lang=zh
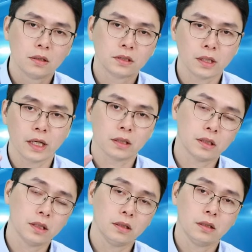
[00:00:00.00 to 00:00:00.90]
剩两
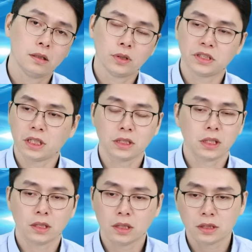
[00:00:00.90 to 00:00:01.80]
天，所以节
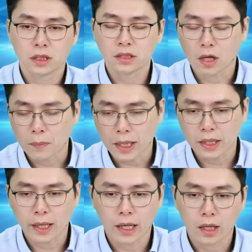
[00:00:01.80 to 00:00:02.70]
前的一些小卖
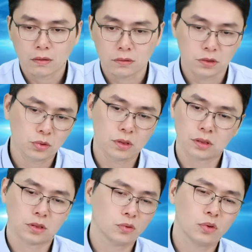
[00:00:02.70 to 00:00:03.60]
压，哦，你说这
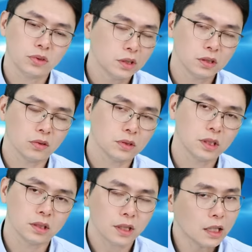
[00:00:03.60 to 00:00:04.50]
指数空间是有
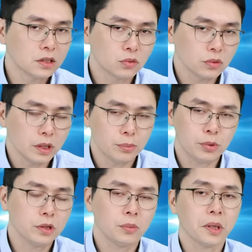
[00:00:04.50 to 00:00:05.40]
限的，大型股也不
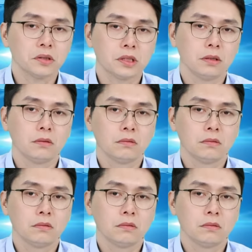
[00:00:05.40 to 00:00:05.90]
会有表现。